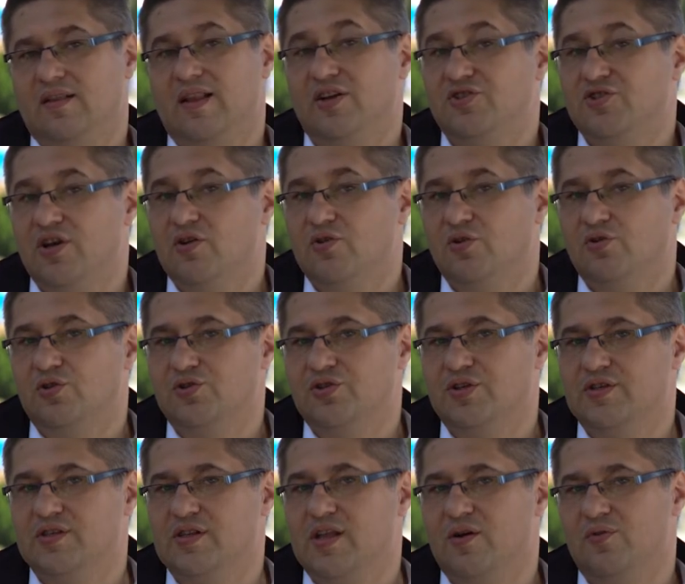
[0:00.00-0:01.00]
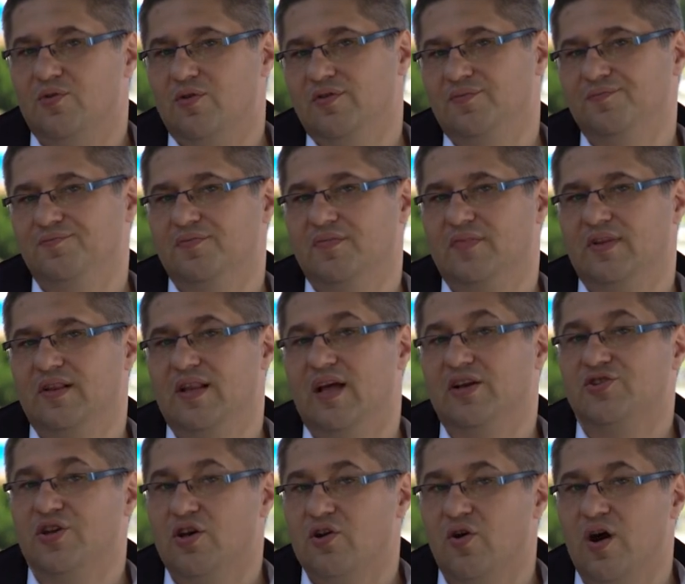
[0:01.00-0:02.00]
Dlaczego to się stało?
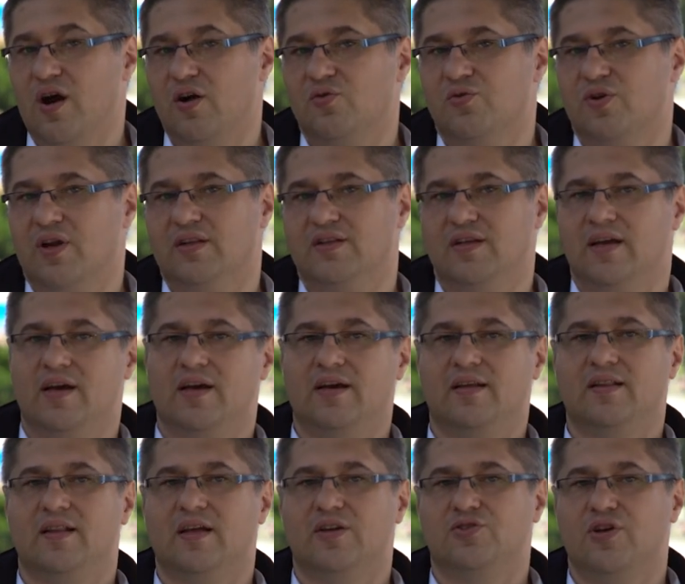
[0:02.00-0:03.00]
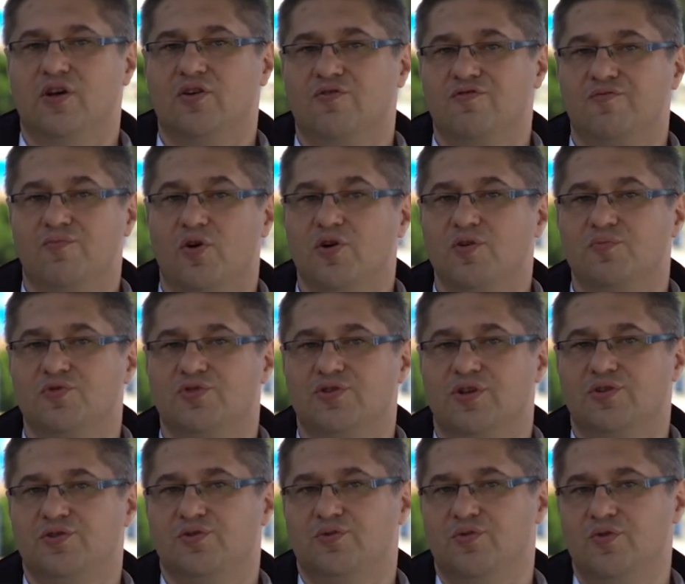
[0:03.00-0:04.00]
Dlaczego akurat ja? Dlaczego w moim
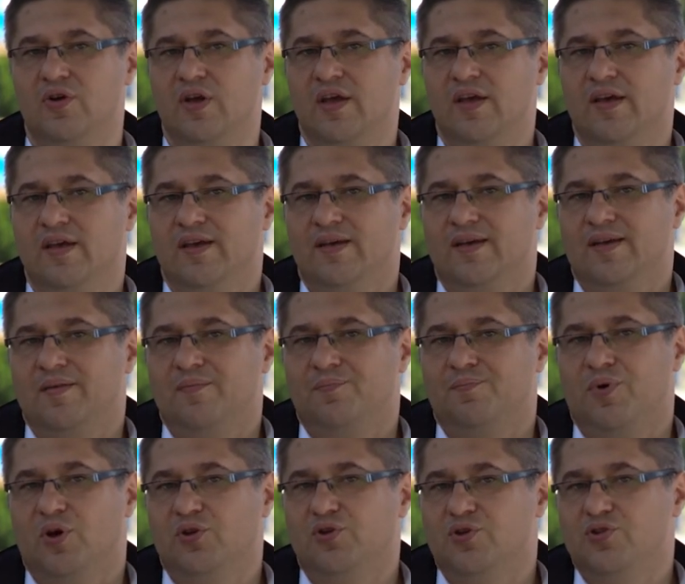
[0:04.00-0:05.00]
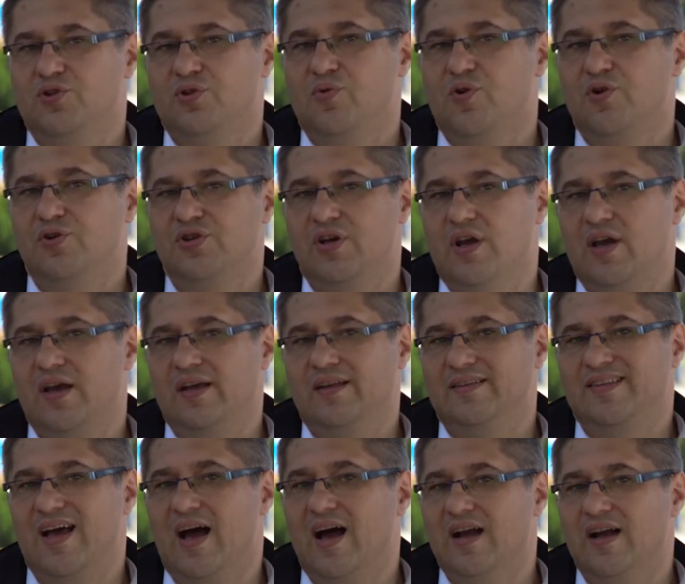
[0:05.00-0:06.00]
życiu potoczyło się
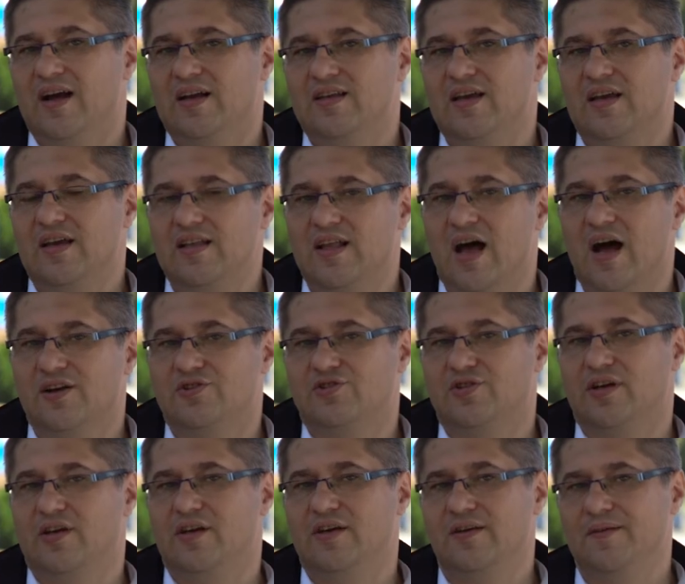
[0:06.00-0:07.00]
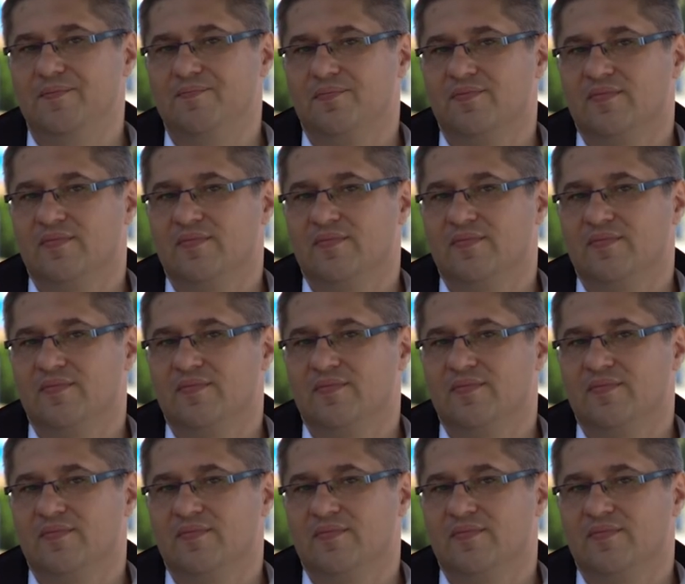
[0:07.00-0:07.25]
tak, a nie inaczej?